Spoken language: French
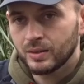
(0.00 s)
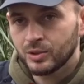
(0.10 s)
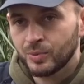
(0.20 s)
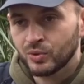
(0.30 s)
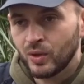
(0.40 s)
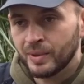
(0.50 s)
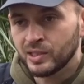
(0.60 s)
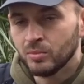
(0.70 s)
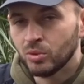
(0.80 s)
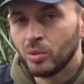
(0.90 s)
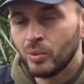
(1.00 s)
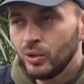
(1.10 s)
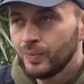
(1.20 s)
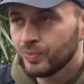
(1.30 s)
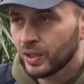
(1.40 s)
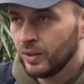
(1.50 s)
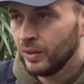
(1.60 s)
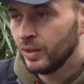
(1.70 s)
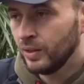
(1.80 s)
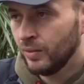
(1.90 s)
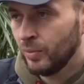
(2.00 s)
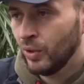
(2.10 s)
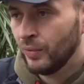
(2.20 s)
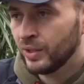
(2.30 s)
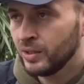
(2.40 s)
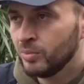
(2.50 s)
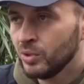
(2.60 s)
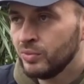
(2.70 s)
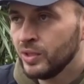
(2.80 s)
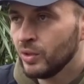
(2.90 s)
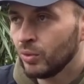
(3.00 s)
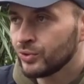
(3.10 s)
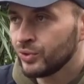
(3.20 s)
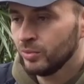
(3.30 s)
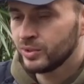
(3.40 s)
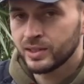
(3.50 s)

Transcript: Je pense qu'on va passer des bons moments. Euh, on va pouvoir faire des bonnes vidéos ensemble.